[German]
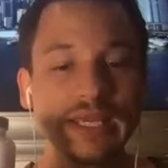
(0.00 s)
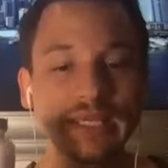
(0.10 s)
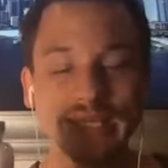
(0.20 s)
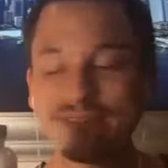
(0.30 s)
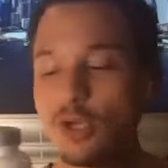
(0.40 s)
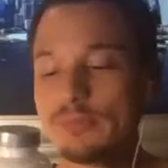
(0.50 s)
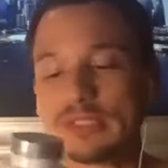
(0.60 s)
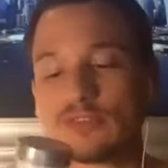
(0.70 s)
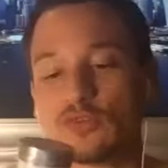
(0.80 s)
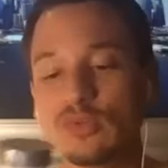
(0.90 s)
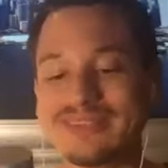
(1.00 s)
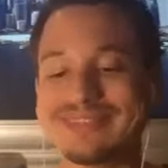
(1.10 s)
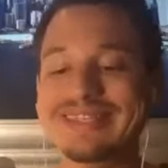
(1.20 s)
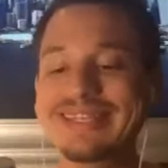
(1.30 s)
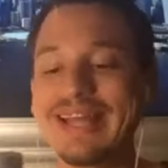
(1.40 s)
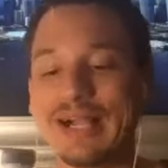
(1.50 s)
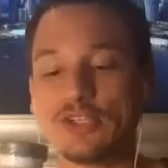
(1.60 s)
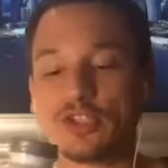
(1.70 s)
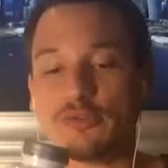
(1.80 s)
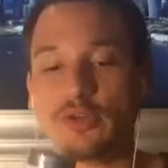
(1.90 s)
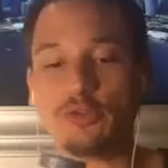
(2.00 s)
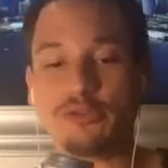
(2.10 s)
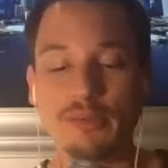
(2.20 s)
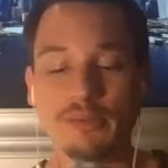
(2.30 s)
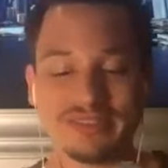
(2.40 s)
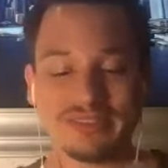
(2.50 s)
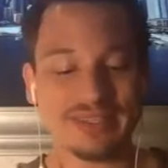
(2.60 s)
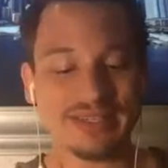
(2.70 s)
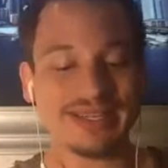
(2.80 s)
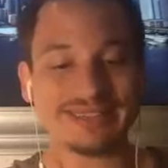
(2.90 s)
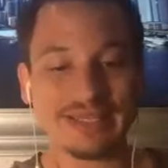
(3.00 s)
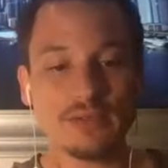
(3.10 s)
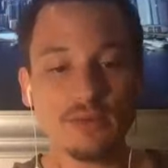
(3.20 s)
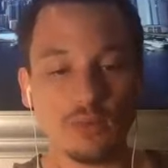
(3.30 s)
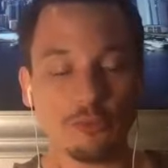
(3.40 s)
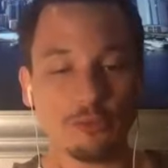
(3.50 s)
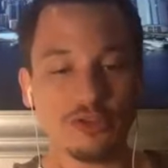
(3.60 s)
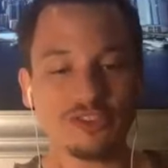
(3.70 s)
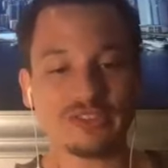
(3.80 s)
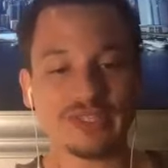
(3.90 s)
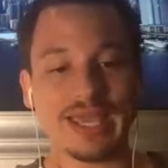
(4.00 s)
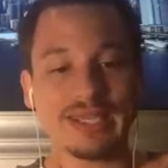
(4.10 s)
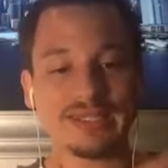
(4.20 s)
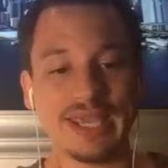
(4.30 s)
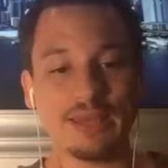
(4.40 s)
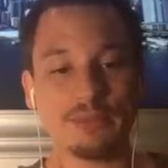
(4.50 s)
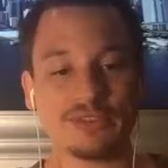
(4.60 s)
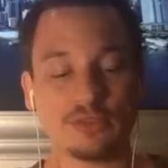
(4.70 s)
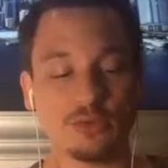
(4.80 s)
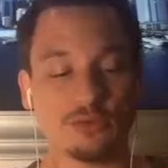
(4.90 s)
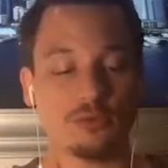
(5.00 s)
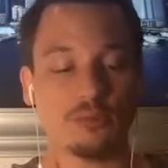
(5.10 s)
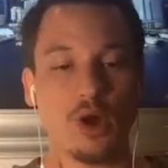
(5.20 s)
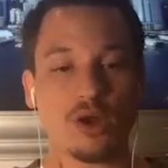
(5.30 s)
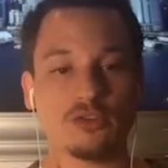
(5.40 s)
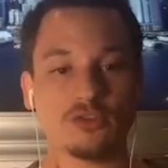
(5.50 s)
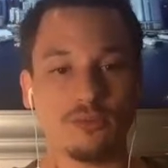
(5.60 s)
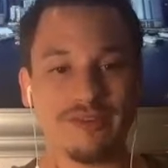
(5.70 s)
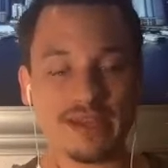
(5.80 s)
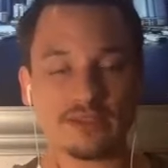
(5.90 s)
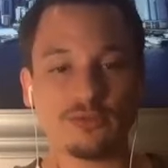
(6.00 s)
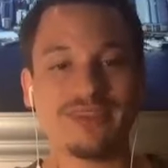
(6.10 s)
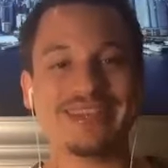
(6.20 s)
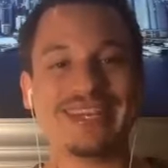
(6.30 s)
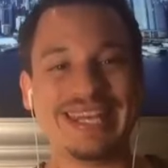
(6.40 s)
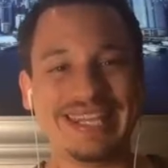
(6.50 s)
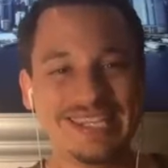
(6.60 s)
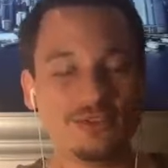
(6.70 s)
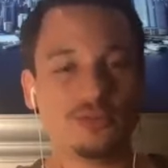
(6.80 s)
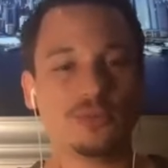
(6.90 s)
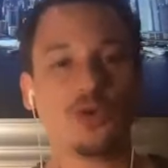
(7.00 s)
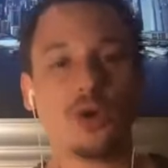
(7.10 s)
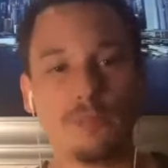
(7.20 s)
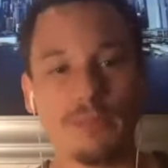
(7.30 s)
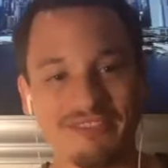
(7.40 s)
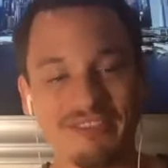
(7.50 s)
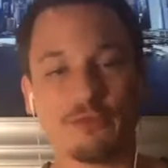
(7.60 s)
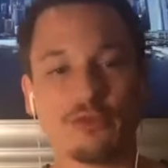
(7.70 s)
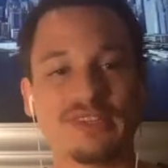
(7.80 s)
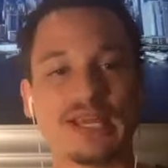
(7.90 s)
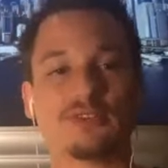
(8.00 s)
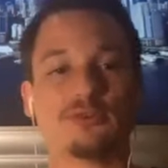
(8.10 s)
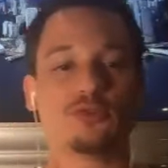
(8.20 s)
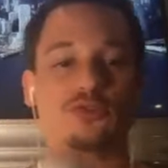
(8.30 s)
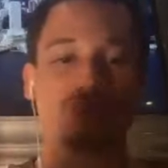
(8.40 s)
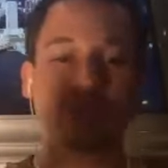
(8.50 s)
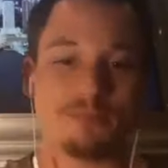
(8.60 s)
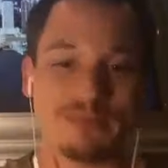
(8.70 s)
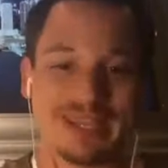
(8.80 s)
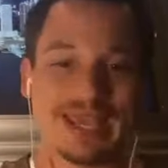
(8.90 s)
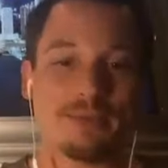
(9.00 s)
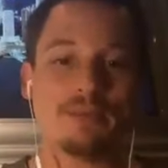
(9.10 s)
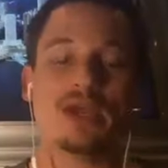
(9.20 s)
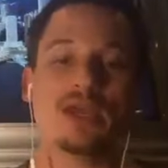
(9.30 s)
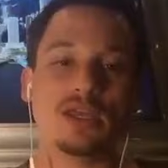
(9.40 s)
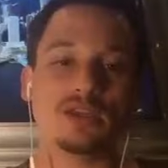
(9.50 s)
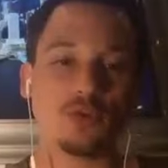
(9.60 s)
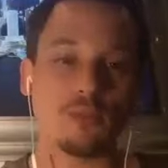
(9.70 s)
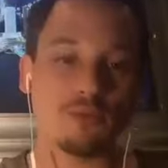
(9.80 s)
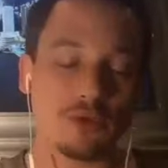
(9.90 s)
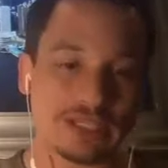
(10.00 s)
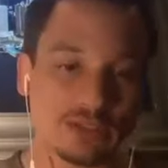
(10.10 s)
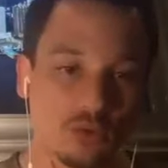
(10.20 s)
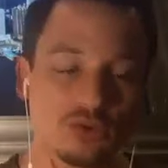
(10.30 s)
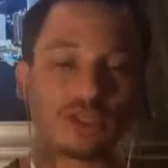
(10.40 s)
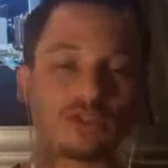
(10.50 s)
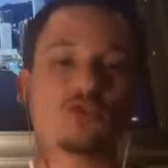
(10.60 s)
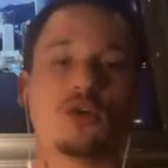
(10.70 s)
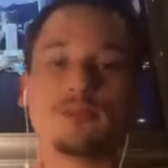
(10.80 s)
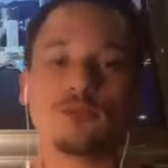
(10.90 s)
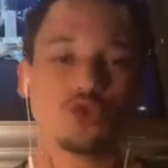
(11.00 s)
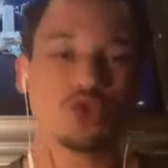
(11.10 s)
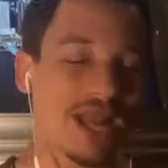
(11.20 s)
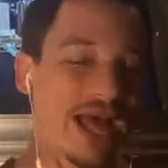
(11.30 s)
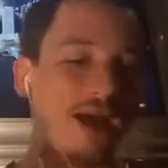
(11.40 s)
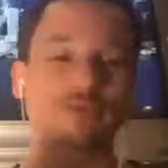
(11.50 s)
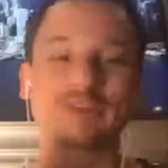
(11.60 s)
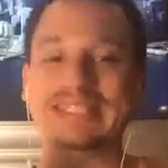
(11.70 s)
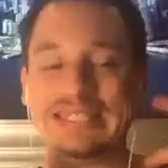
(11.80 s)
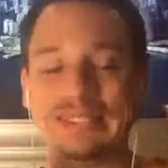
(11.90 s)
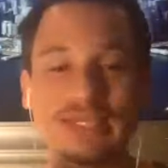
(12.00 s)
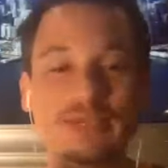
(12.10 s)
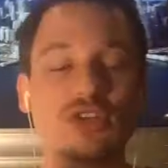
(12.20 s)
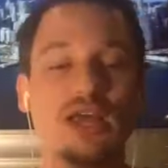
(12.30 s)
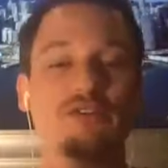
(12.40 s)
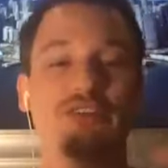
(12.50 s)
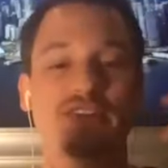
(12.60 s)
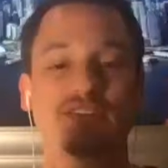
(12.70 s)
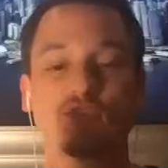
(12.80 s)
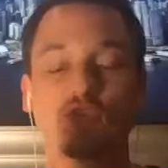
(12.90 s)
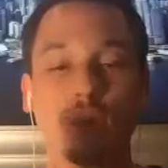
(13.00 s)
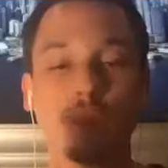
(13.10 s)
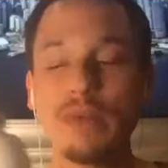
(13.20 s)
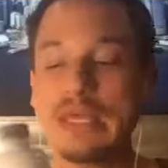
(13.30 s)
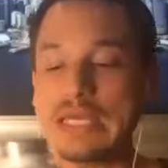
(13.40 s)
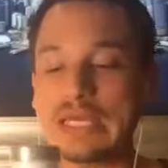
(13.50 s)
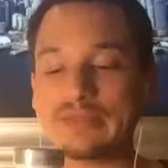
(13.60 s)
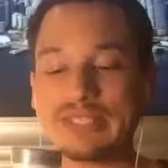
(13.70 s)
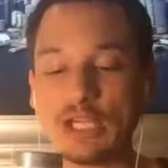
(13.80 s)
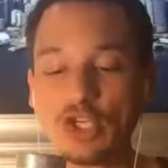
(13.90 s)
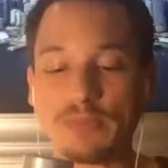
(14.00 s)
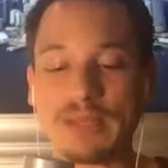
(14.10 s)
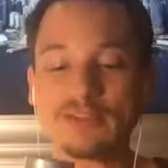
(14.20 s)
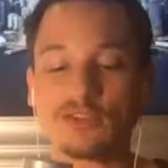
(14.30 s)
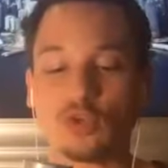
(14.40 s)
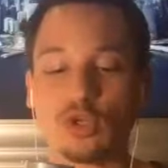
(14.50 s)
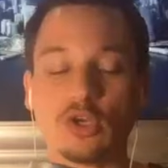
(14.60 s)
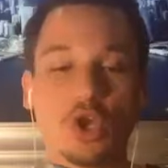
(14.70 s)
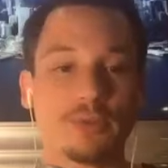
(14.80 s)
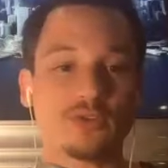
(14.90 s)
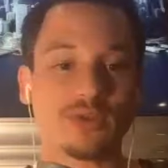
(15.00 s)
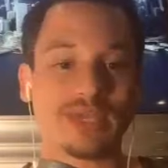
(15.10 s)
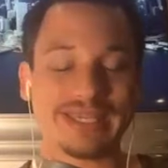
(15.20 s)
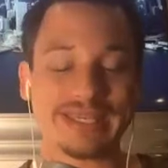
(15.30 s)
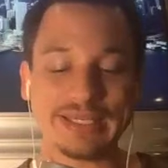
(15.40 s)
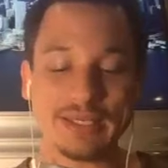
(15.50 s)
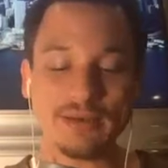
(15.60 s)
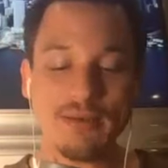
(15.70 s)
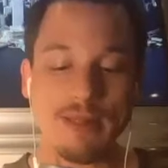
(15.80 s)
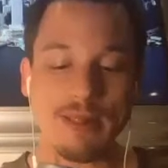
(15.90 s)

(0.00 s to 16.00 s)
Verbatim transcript: Jetzt kommt dazu, dass die Inhaltsstoffe, die Leute fragen, was ist denn da drin oder wofür ist es eigentlich? AM ist natürlich für morgens, um wach zu werden, Energie zu bekommen, perfekt für den Tag zu funktionieren. PM ist, um wirklich runterzukommen, zu schlafen, Tiefschlafphase zu kommen, äh, sich entspannen zu können, den Körper zu regenerieren.